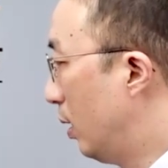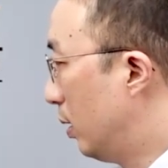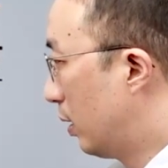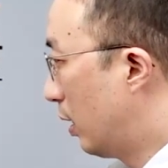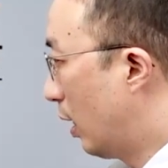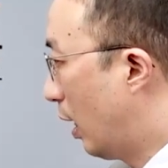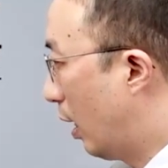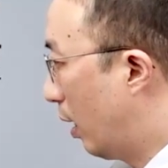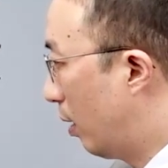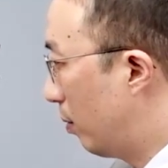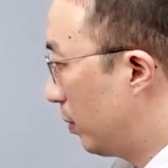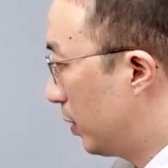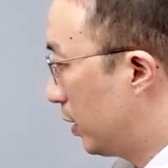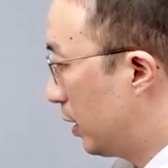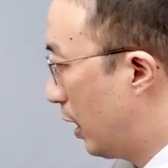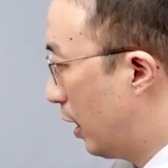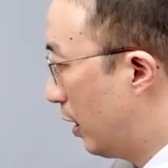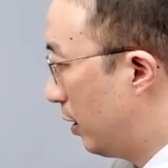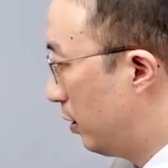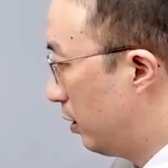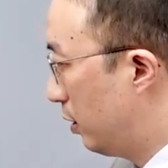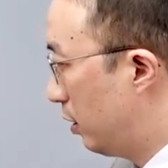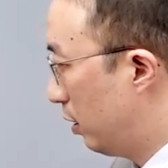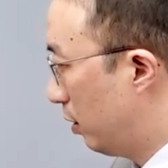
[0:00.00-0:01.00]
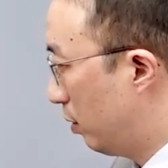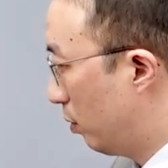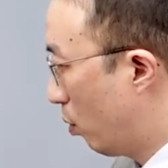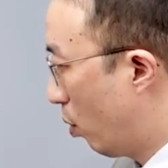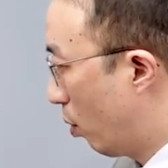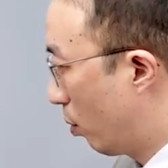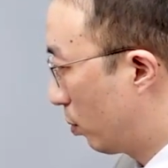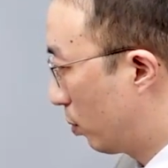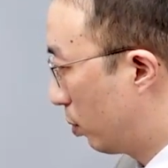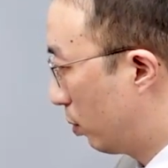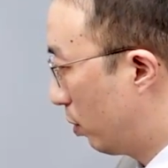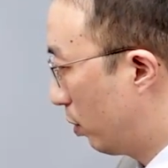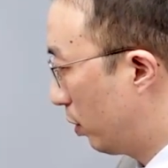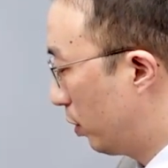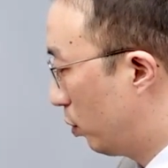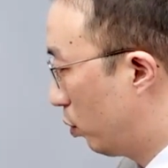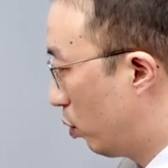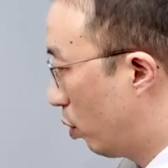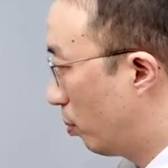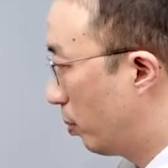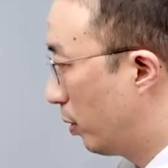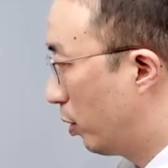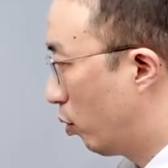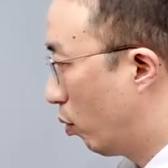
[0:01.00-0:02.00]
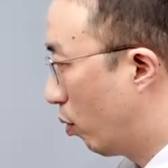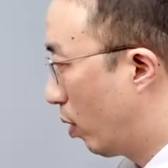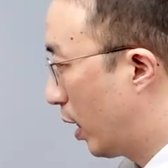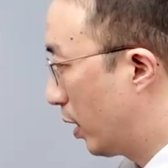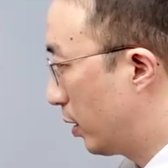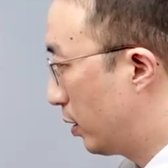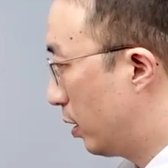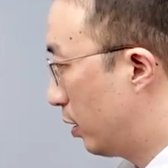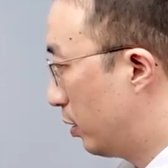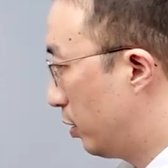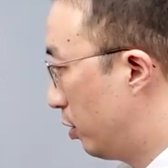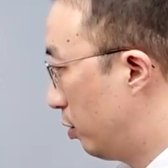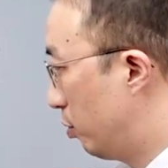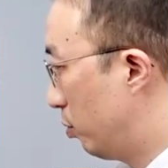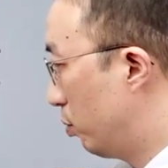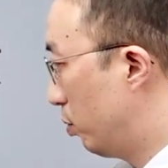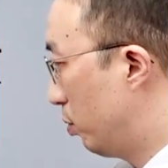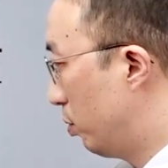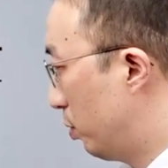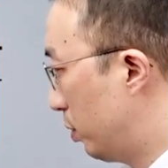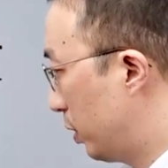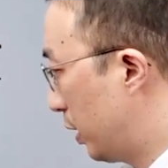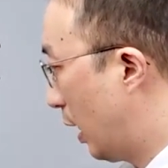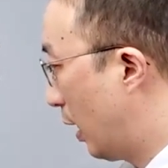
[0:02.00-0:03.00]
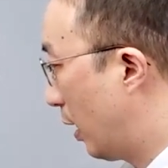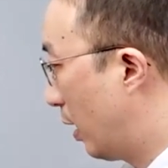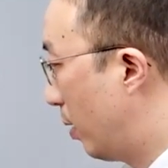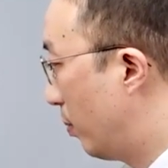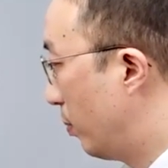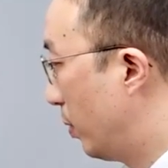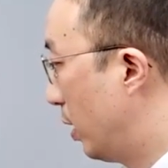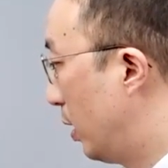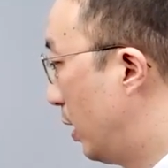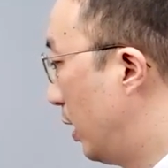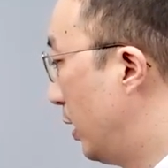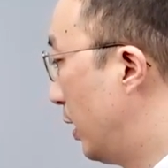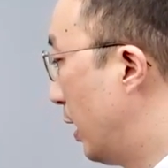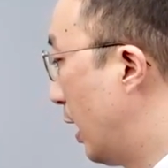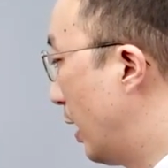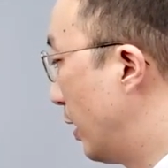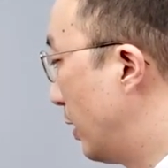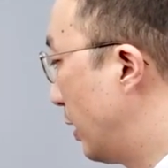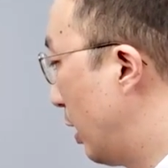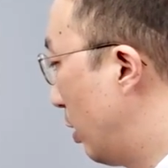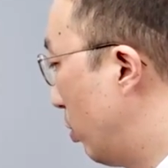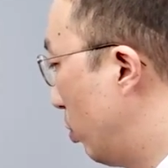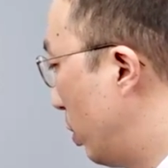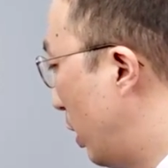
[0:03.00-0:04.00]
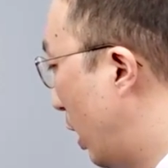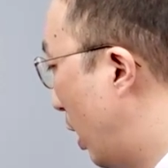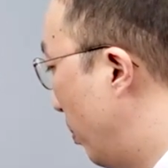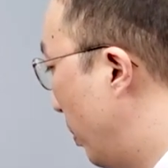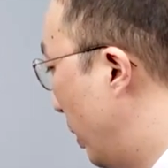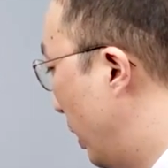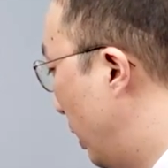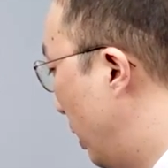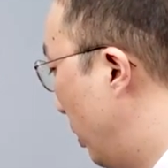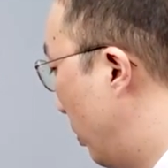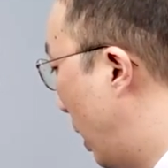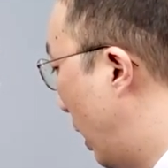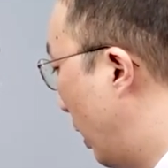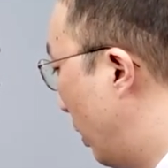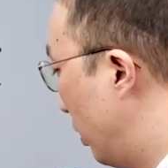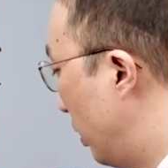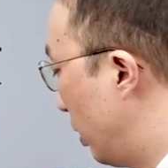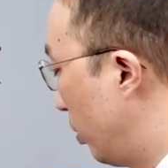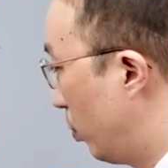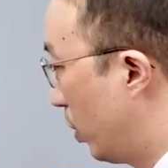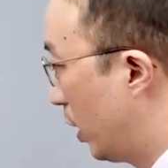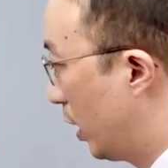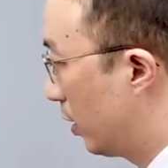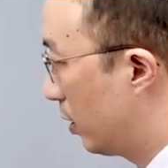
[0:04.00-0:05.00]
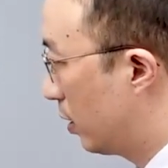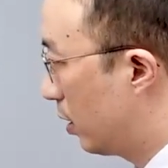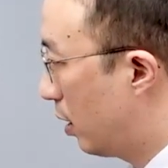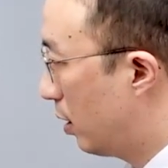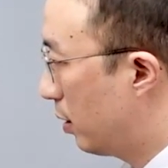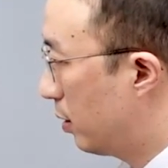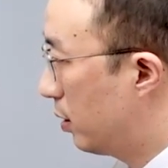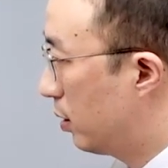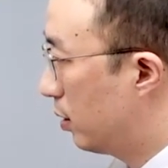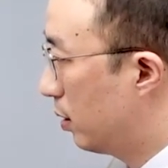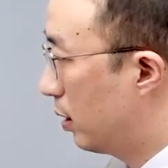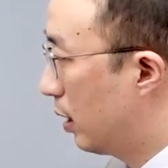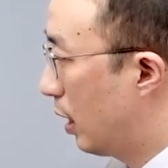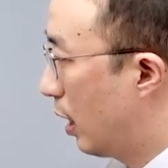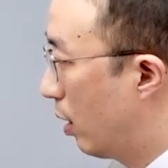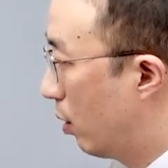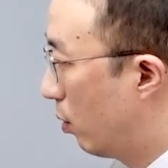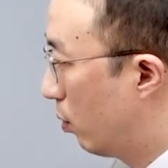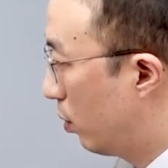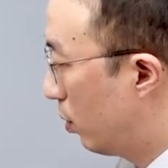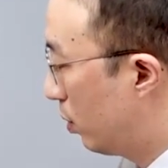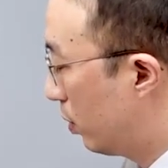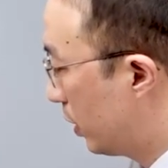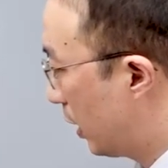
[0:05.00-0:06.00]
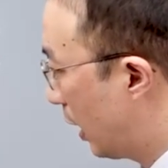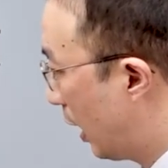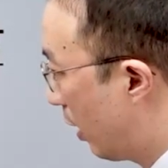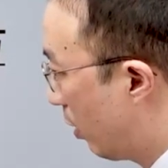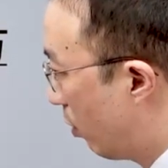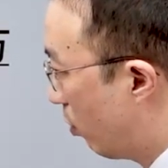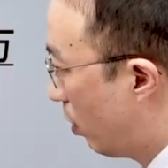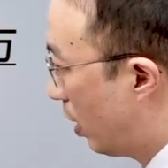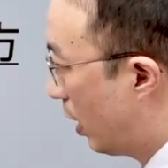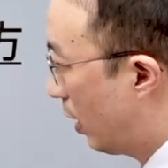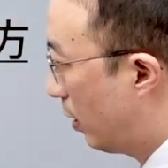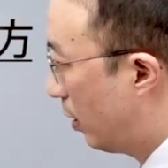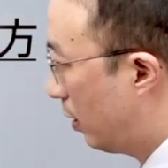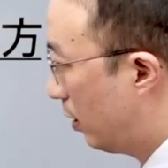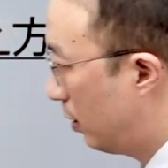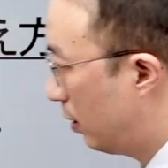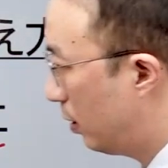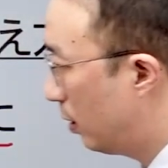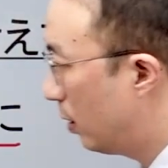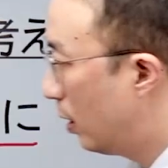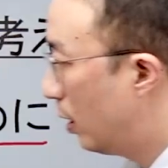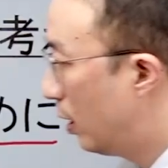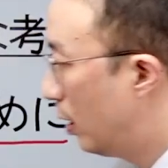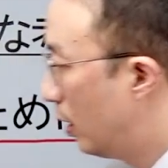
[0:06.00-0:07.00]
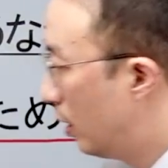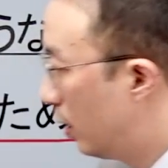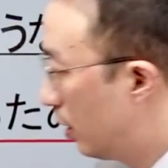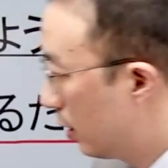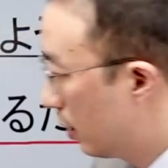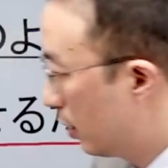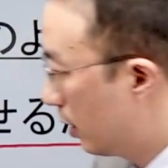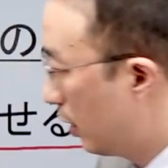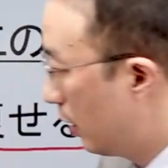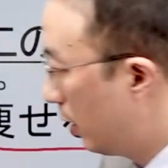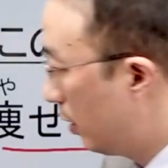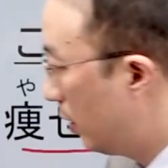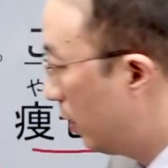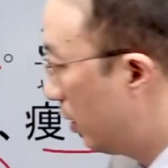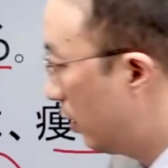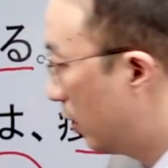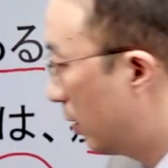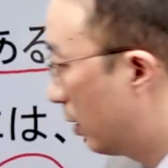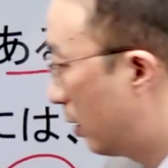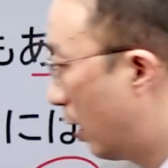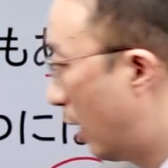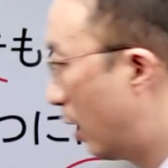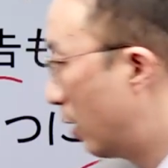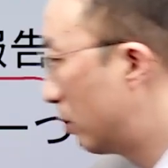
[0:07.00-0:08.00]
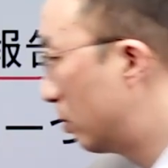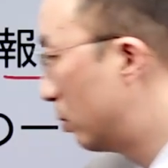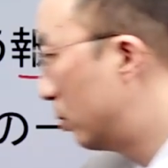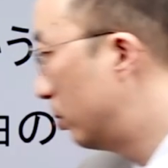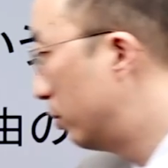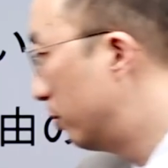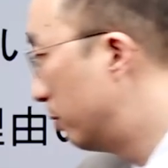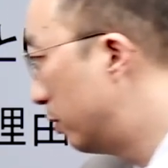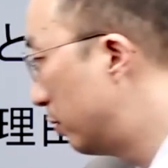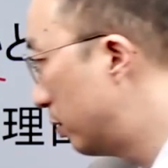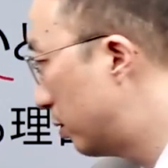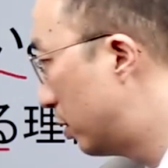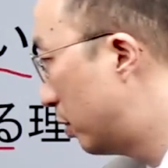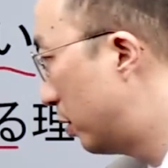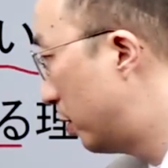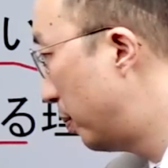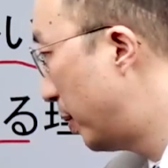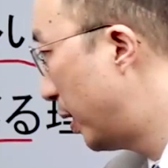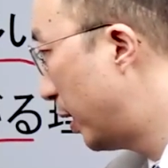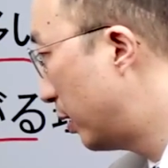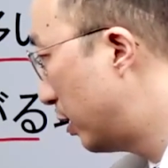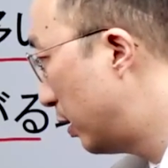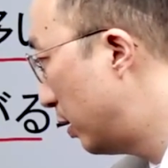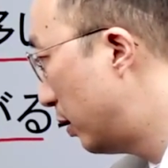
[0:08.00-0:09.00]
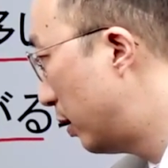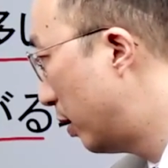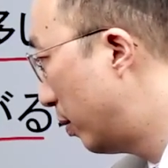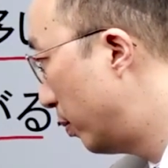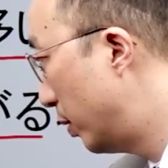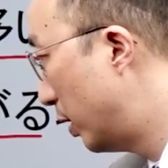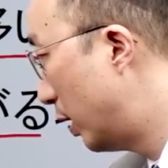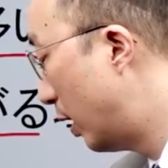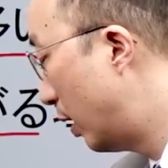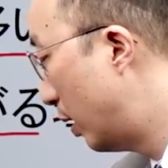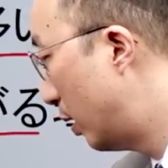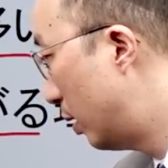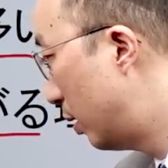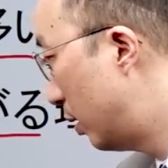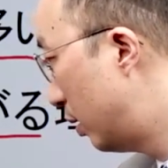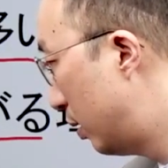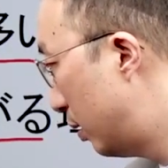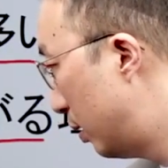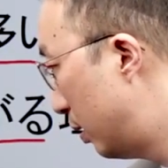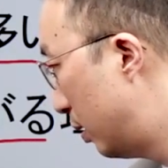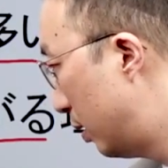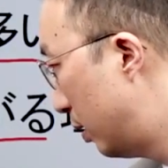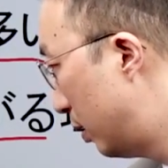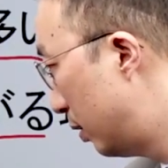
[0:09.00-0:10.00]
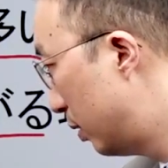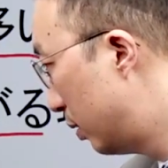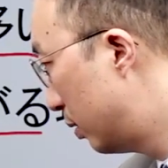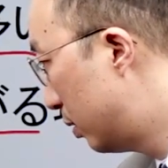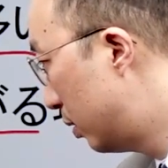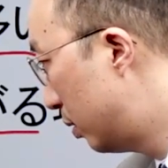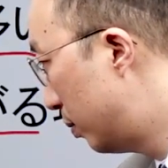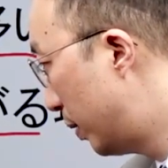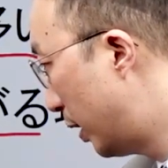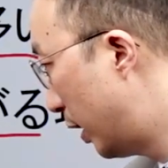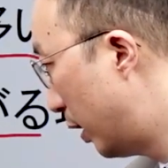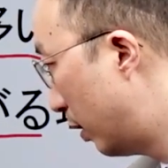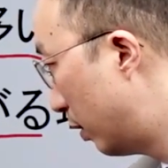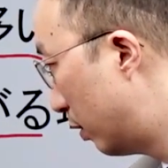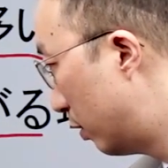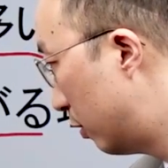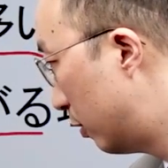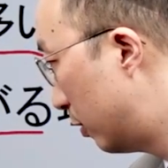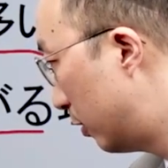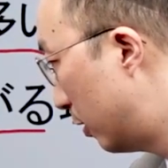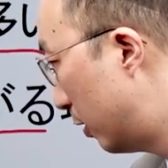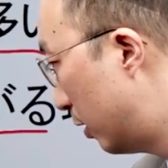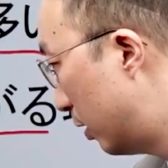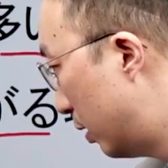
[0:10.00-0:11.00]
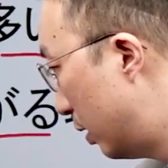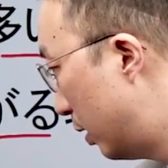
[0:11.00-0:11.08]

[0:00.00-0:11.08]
다음 센신코쿠노 히토비토가 선진국 사람들이 야세루 타면이 마르기 위해서 쯔카우 사용하는 킨가쿠 금액이 됩니다. 금액은